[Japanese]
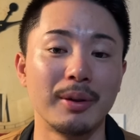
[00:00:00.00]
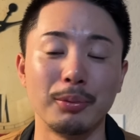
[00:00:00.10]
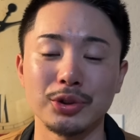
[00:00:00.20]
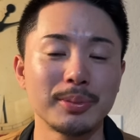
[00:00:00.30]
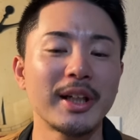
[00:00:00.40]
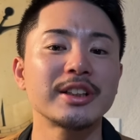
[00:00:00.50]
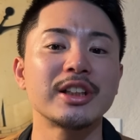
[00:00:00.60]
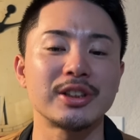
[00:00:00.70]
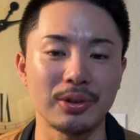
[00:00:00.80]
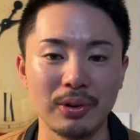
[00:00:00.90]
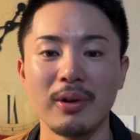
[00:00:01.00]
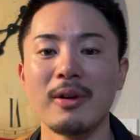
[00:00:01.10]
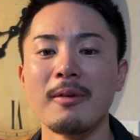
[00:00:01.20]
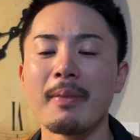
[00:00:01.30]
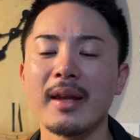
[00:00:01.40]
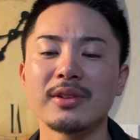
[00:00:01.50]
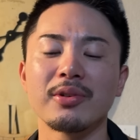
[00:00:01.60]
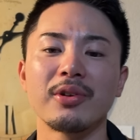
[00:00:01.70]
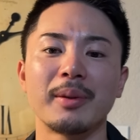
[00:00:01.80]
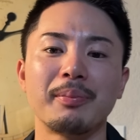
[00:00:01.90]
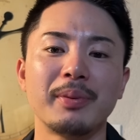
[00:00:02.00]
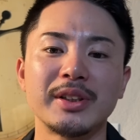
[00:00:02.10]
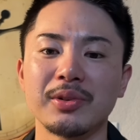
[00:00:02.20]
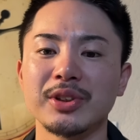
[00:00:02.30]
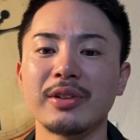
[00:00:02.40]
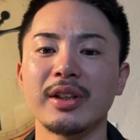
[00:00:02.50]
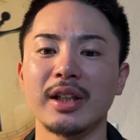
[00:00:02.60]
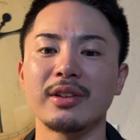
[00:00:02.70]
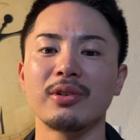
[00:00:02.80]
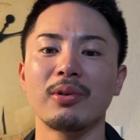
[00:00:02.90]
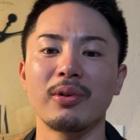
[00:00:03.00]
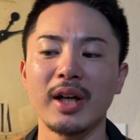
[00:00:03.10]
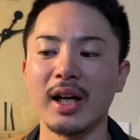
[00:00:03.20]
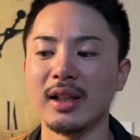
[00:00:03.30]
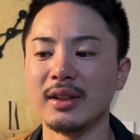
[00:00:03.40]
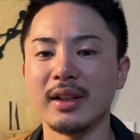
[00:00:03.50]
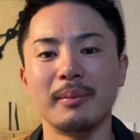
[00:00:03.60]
あもう素晴らしいですよ、と。そのようなピッチングをしてくれたっていうところが、